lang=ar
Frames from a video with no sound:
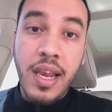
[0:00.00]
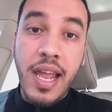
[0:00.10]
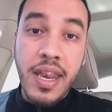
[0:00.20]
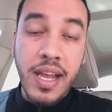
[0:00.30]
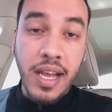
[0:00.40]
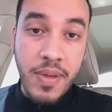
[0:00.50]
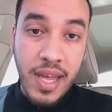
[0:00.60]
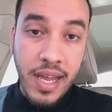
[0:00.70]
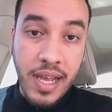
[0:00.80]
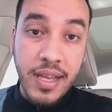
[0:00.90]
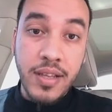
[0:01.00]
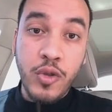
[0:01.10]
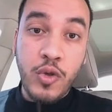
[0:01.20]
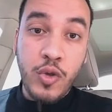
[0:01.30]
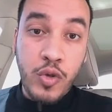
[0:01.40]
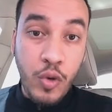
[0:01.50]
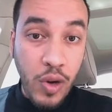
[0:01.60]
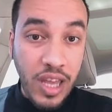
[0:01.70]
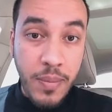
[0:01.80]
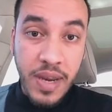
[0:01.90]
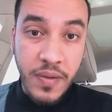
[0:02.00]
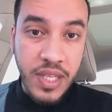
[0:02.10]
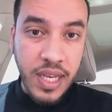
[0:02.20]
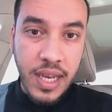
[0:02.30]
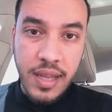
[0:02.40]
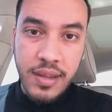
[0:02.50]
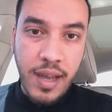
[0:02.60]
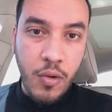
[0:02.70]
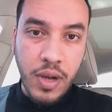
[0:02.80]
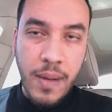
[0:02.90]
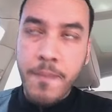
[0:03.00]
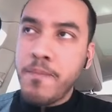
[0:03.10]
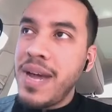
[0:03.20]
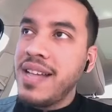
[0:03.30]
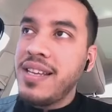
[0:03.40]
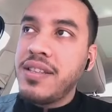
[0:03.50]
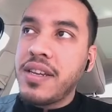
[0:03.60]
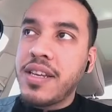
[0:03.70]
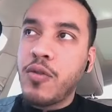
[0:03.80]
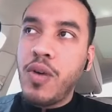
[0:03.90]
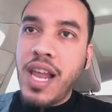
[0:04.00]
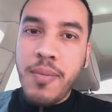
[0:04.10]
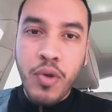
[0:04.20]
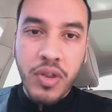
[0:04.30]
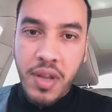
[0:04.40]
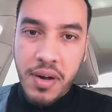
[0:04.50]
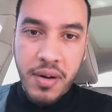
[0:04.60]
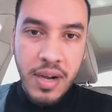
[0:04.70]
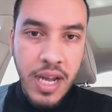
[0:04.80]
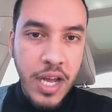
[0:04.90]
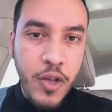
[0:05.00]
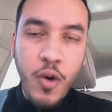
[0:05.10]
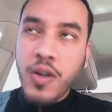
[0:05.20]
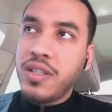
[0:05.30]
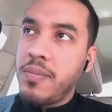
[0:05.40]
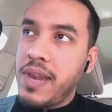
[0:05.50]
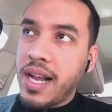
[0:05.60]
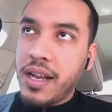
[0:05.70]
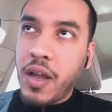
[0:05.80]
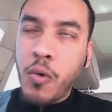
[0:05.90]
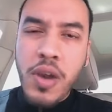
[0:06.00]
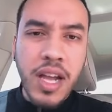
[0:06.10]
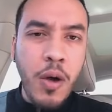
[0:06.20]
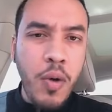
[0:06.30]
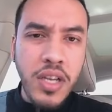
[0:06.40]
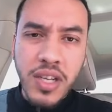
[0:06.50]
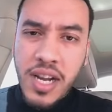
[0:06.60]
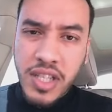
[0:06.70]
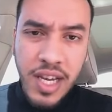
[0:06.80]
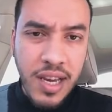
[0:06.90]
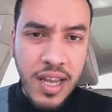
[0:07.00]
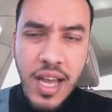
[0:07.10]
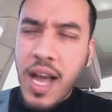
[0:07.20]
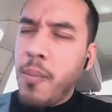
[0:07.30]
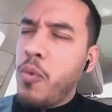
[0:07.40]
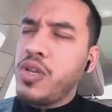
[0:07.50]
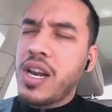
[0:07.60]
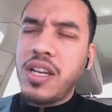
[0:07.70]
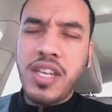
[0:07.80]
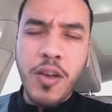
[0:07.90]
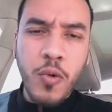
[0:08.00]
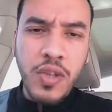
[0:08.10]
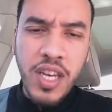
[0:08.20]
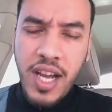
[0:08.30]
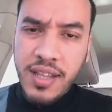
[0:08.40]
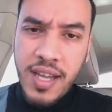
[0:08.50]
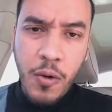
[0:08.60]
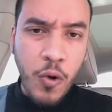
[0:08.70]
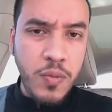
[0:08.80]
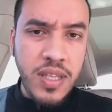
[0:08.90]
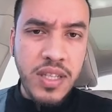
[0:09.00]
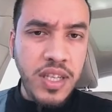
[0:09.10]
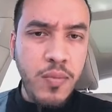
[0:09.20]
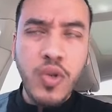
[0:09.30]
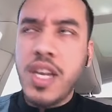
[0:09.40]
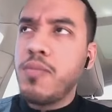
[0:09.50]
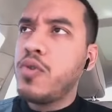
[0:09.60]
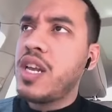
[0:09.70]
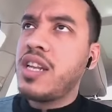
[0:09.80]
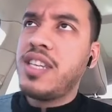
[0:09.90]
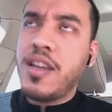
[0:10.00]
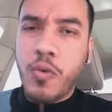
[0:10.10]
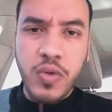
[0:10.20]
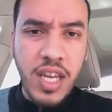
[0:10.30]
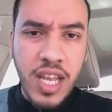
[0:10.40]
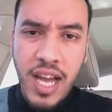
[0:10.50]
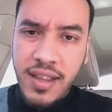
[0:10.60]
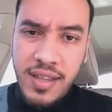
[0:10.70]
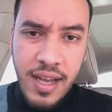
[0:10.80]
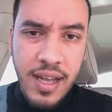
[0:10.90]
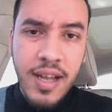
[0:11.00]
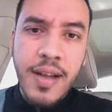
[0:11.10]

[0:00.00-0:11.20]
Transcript: لأنك بذلك تلقي بنفسك إلى التهلكة ما تدري هو الآن مضطر يقسم لك يقول لك هو إجراء شكلي مجرد شيء روتيني حتى أخرج من السجن مجرد شيء روتيني حتى